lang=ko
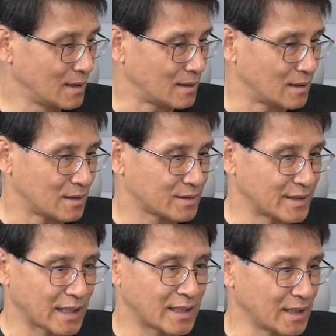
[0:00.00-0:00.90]
어,
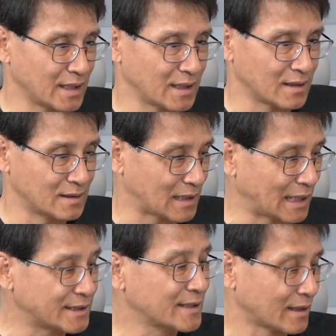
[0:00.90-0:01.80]
트레킹을
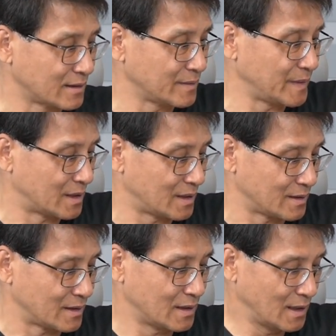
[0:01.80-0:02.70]
가신다
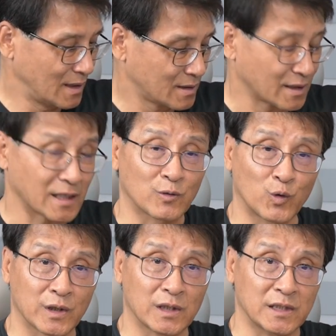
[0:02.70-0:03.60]
그러면 특히
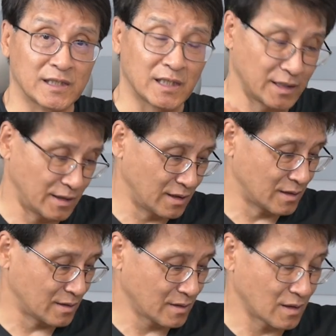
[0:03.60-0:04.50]
거기 이제
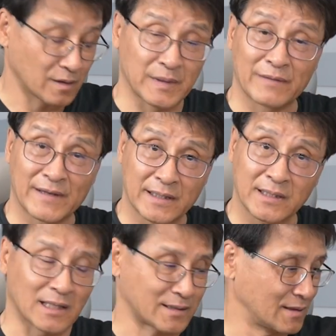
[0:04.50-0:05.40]
있는 그
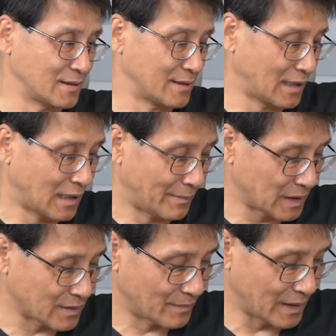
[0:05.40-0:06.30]
비아트라타 같은 거나
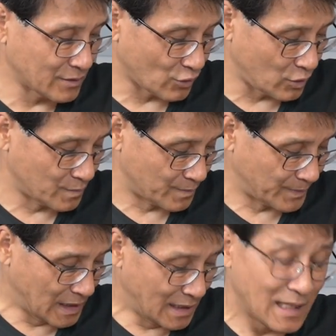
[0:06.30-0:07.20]
암벽 등반을 조금
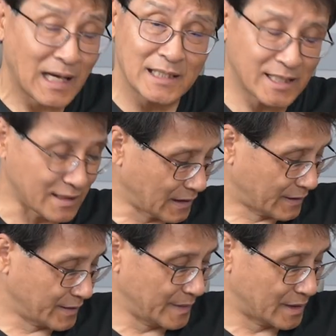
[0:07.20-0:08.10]
하시겠다
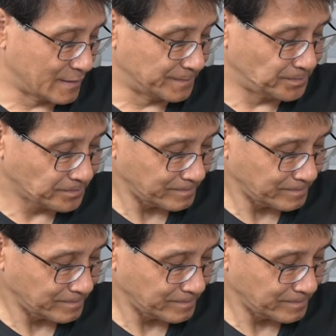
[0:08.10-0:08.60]
그러면